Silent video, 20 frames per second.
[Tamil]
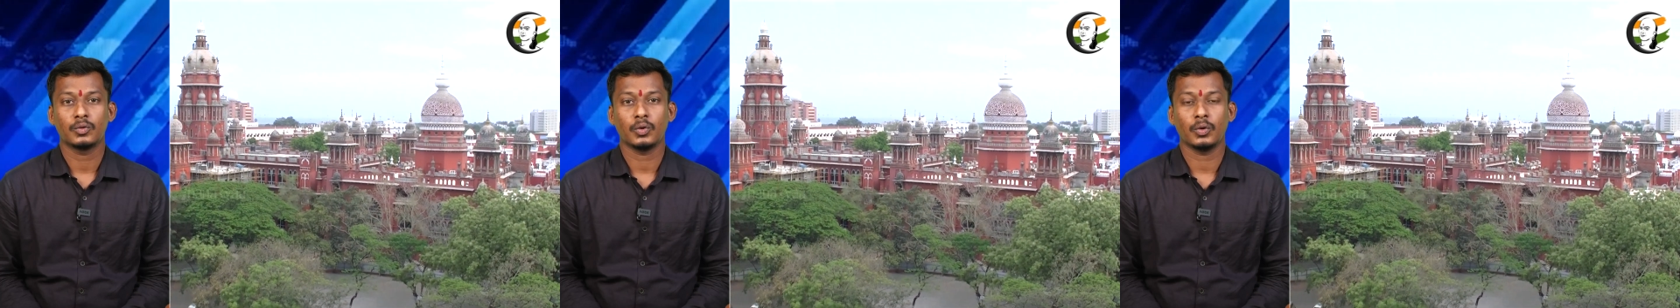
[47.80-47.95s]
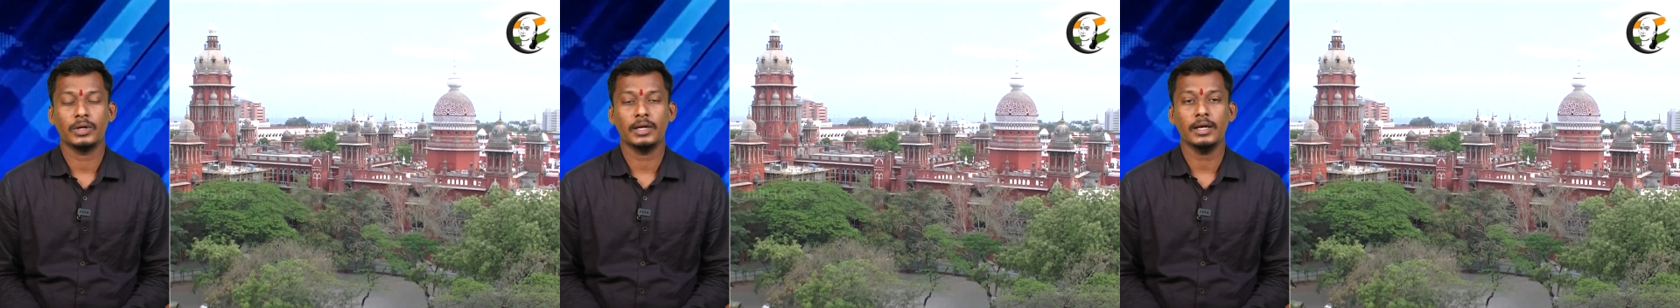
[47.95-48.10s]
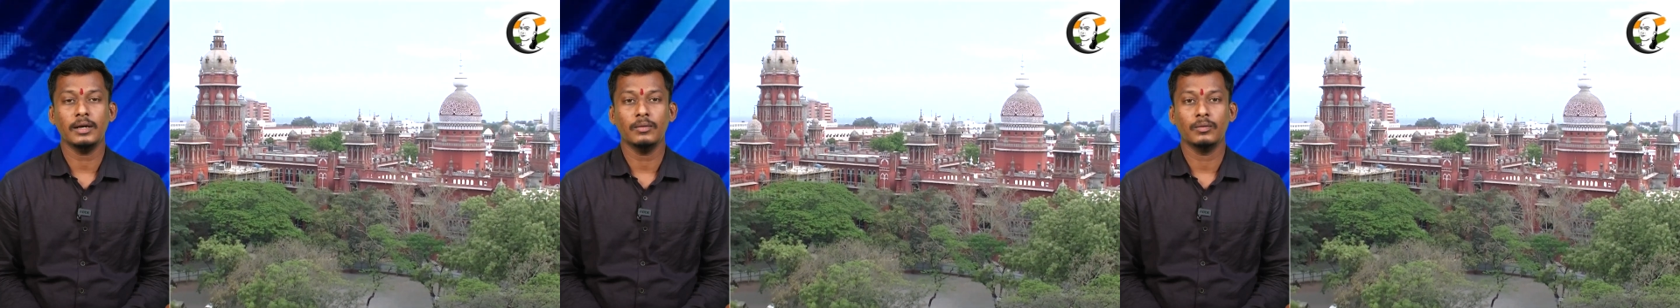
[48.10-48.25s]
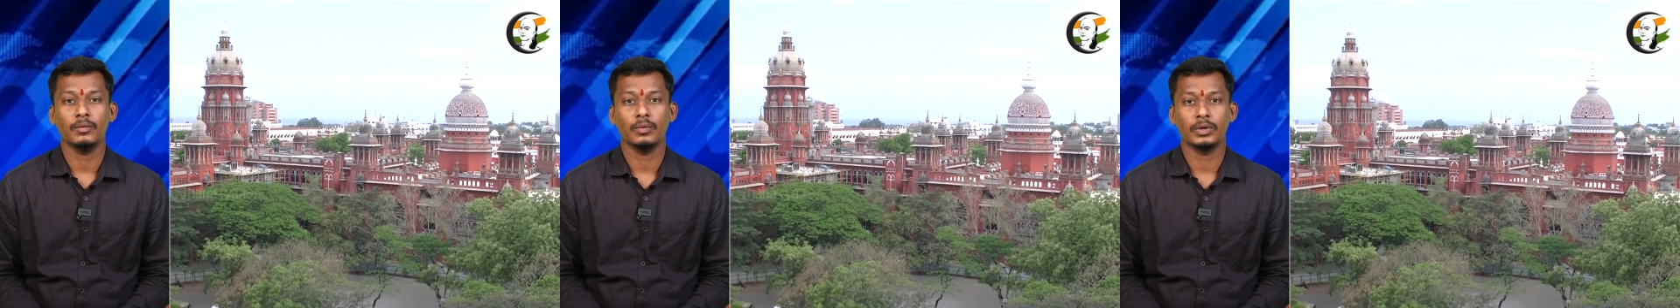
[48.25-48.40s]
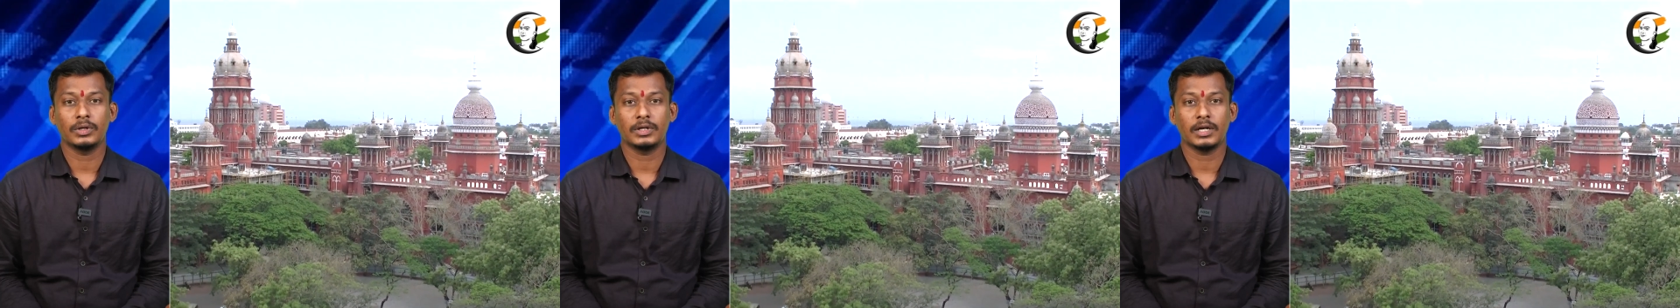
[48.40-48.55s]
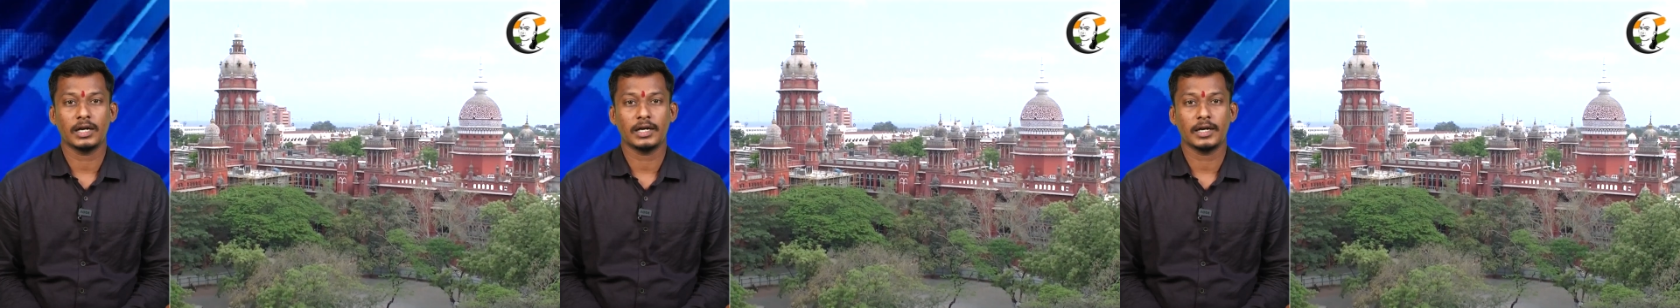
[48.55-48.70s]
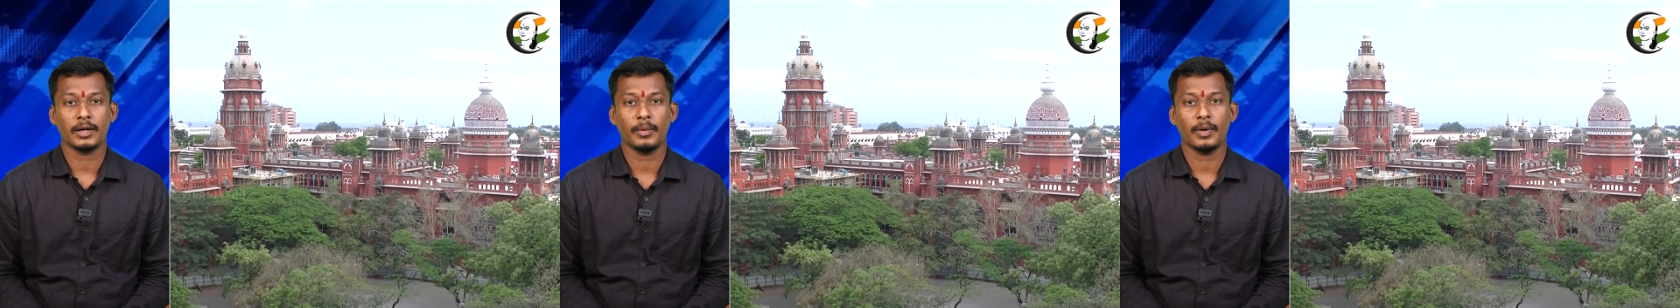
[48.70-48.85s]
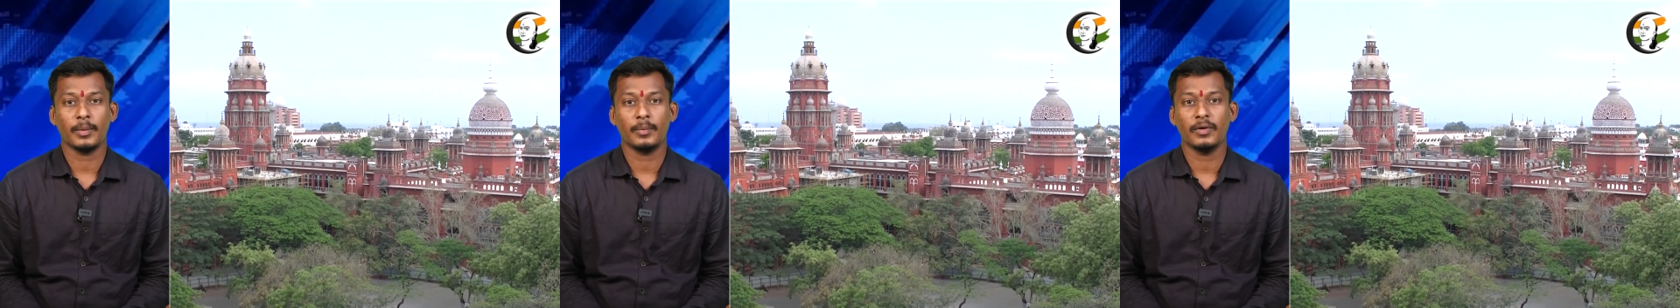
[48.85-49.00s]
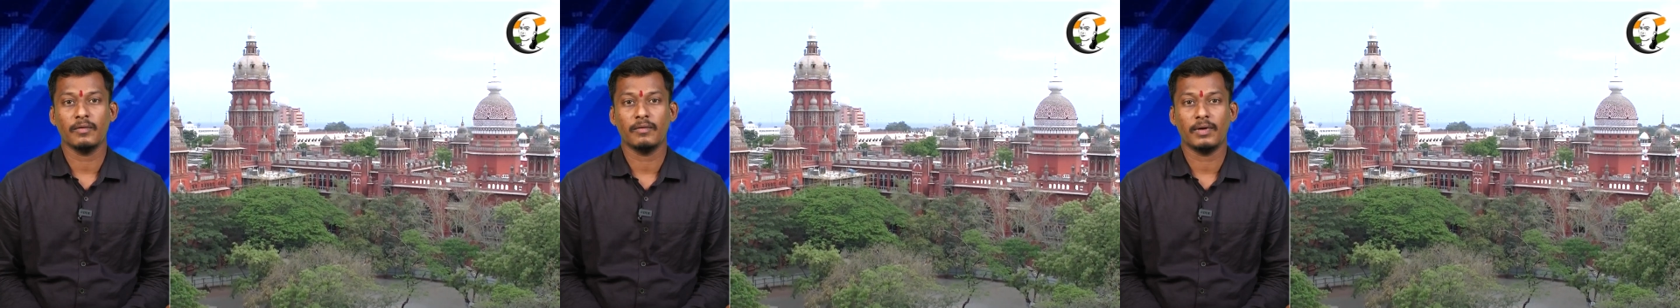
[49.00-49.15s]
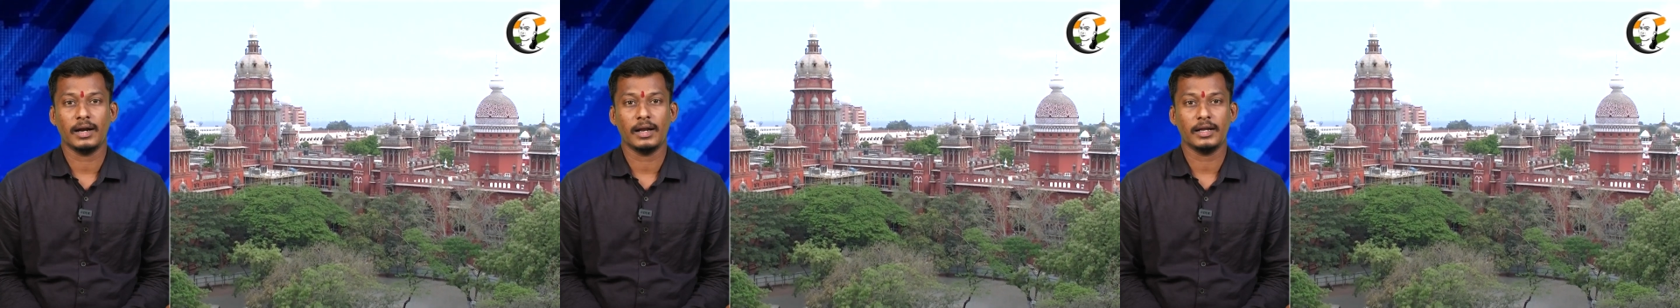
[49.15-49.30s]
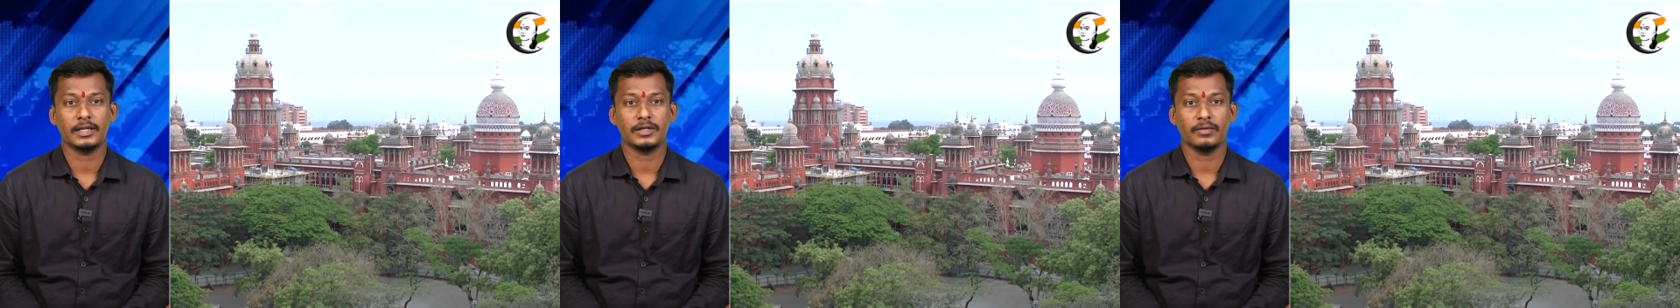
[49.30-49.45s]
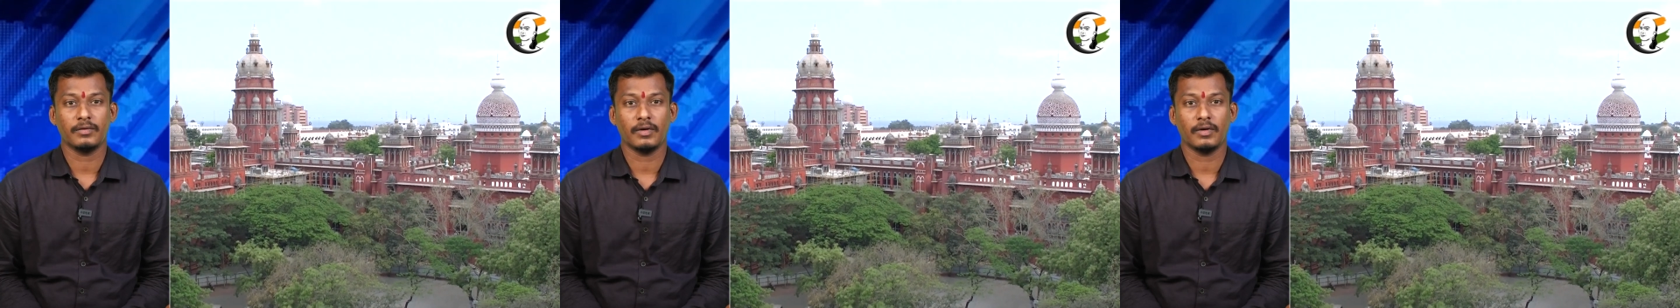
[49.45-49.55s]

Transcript: தொழில் உட்கட்டமைப்பு வளர்ச்சி